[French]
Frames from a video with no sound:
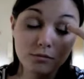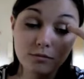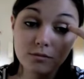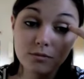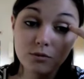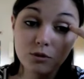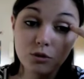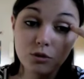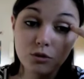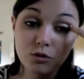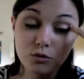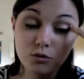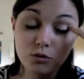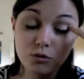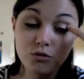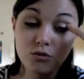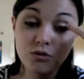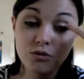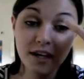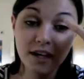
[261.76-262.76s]
de,
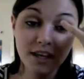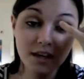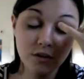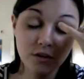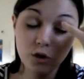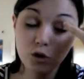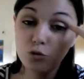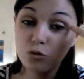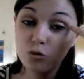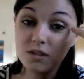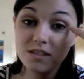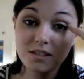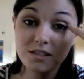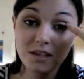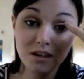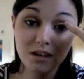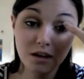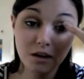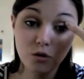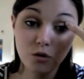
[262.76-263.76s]
de, phare qui avait
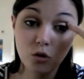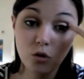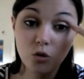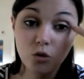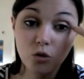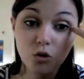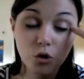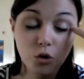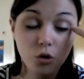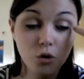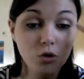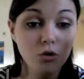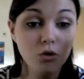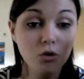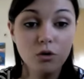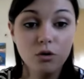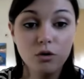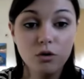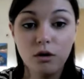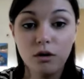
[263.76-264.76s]
cruisé dans le
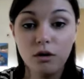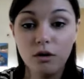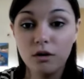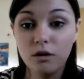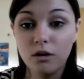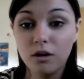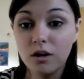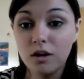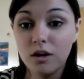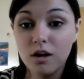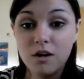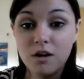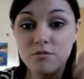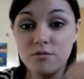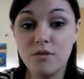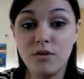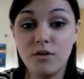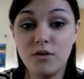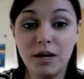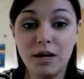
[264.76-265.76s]
creux.
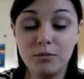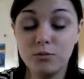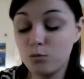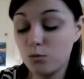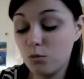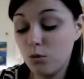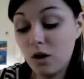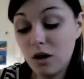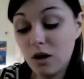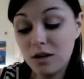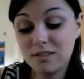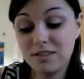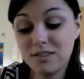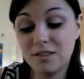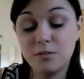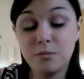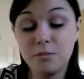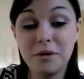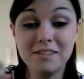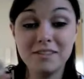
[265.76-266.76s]
Enfin voilà, moi,
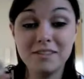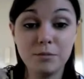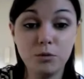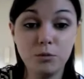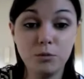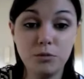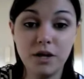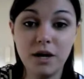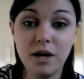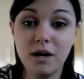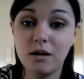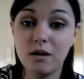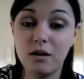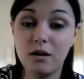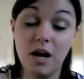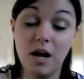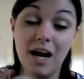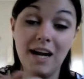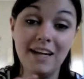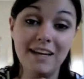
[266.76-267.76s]
cette base à paupières, euh,
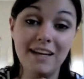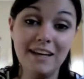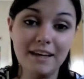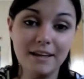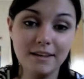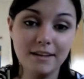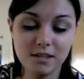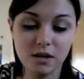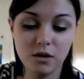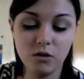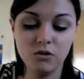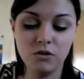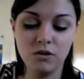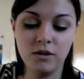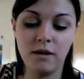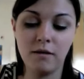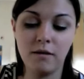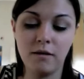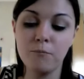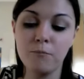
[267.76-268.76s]
elle est
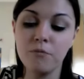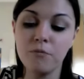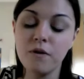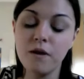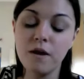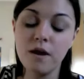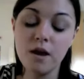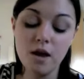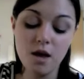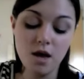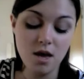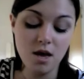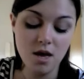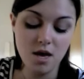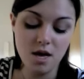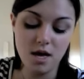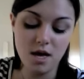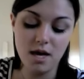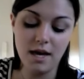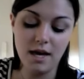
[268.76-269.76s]
extraordinaire.
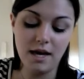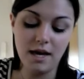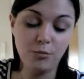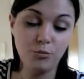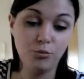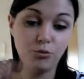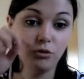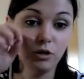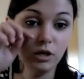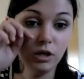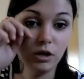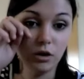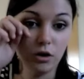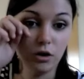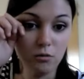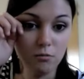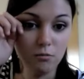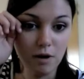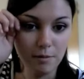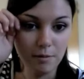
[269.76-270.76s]
Et puis,
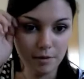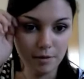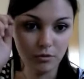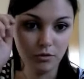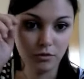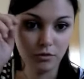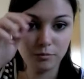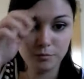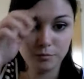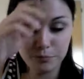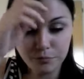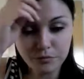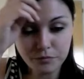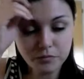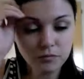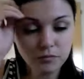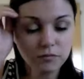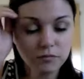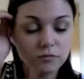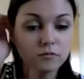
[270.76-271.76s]
euh, ma maman,
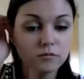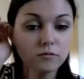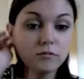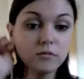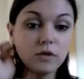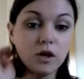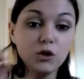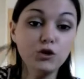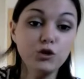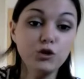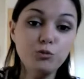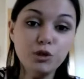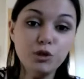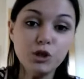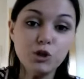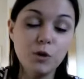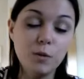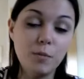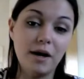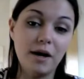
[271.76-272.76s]
depuis
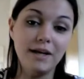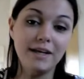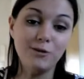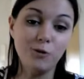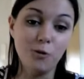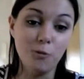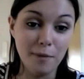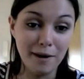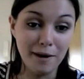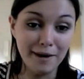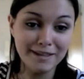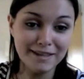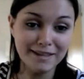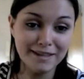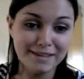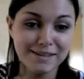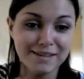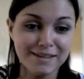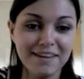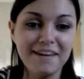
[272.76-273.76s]
que je vais parler de MAC,
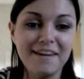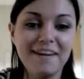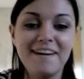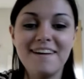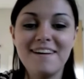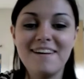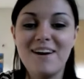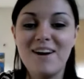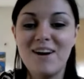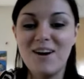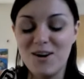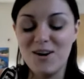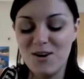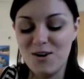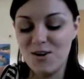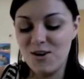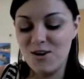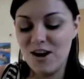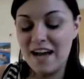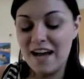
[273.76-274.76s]

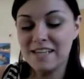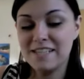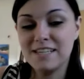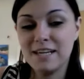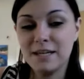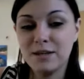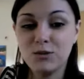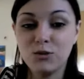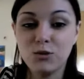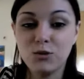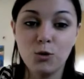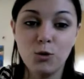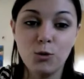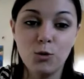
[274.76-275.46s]
euh, achète